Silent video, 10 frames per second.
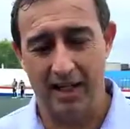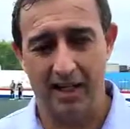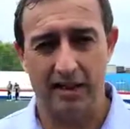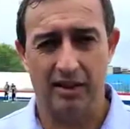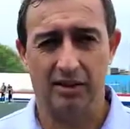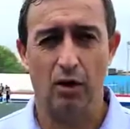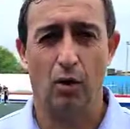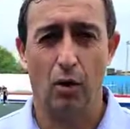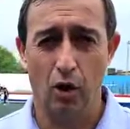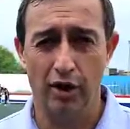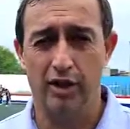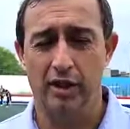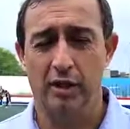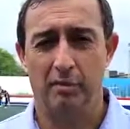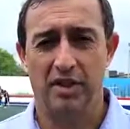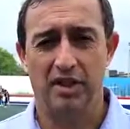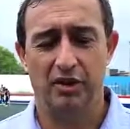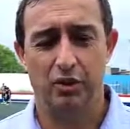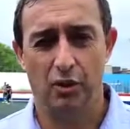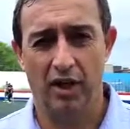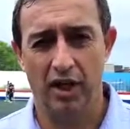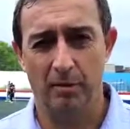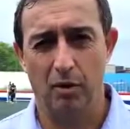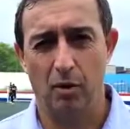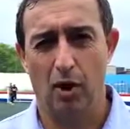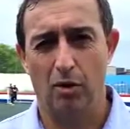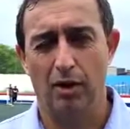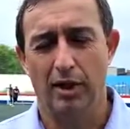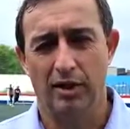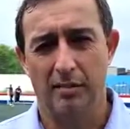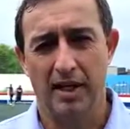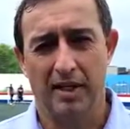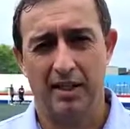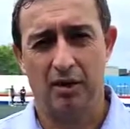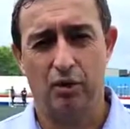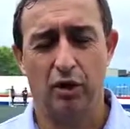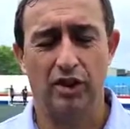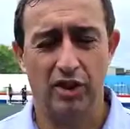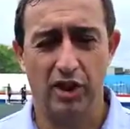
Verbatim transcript: e agradecer o Rony, presidente do Grêmio, no qual também agradeço toda a